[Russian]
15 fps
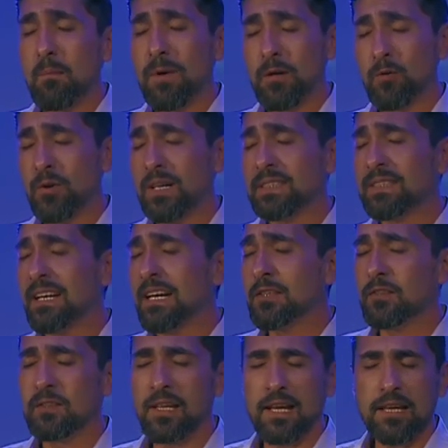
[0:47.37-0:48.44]
Барухата
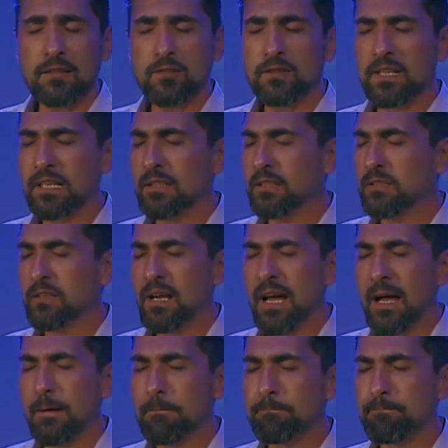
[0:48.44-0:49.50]
Адонай Нотена
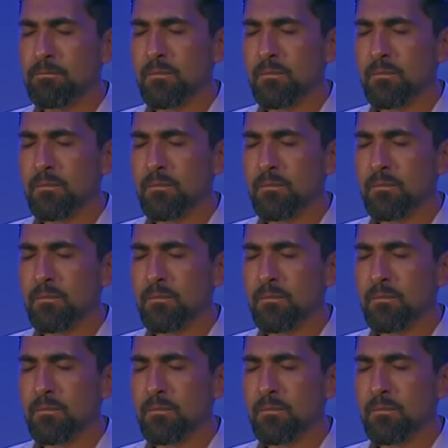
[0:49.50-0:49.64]
Тора.